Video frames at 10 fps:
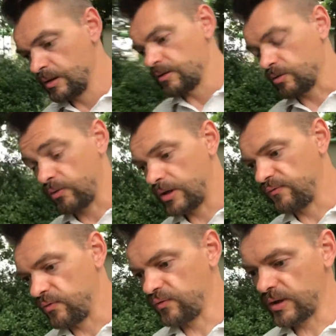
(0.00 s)
Donc voilà, il
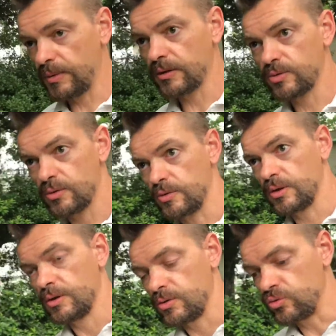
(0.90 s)
faut vraiment que
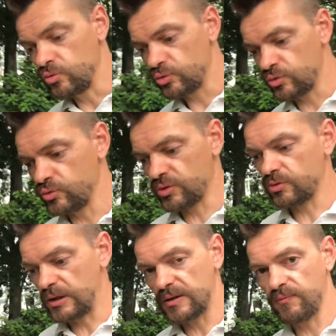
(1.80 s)
nous tous
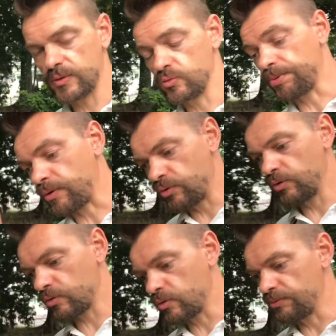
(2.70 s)
collectivement nous
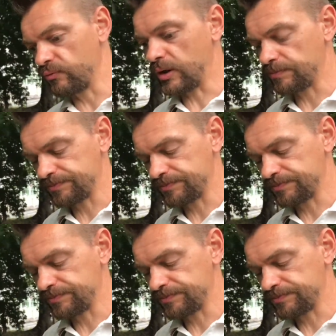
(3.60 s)
prenions le pouvoir